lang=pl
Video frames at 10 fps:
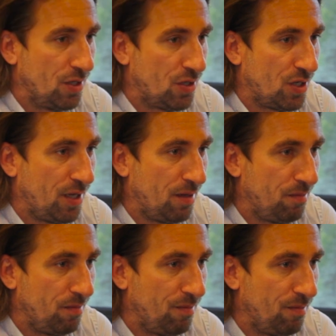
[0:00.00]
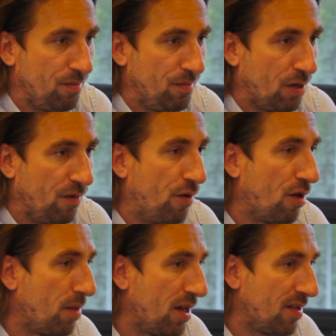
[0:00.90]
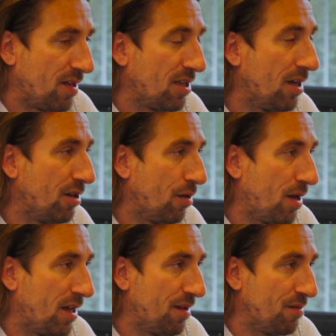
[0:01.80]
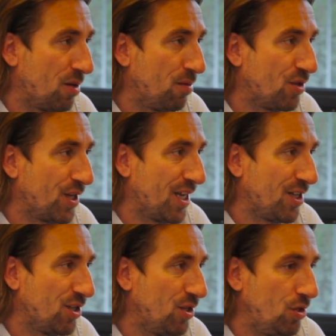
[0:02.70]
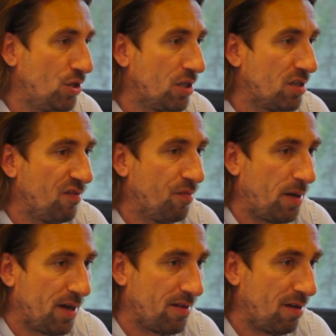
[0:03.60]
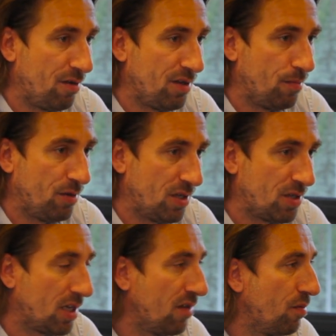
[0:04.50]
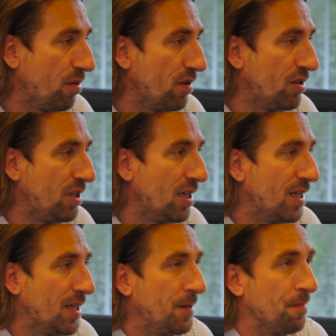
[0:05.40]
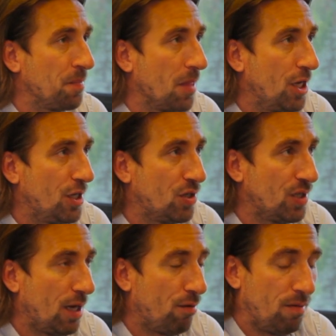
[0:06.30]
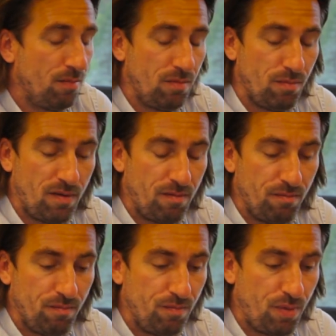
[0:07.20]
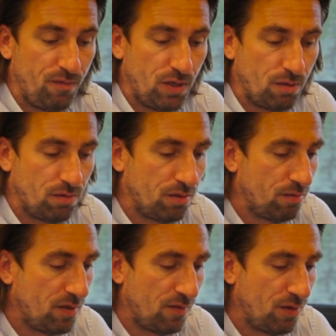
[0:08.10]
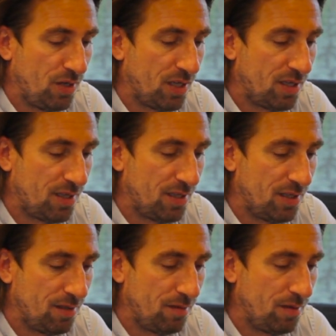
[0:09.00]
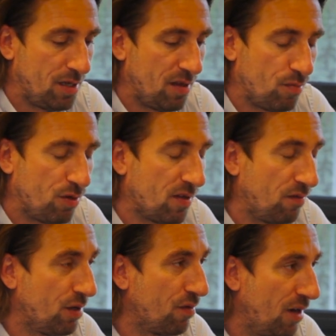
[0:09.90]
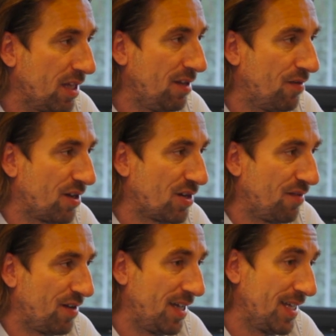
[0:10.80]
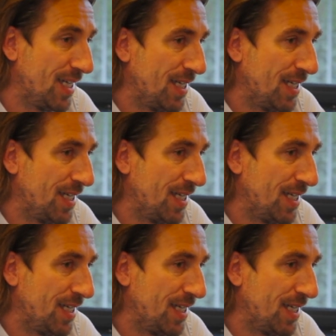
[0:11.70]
że mm, jego forma jest na tyle dobra, że może grać na dzień dzisiejszy w Barcelonie, bo też takie wypowiedzi yy, czytałem, bo powiedział to zawodnik, jeden z młodych zawodników Legii Warszawa.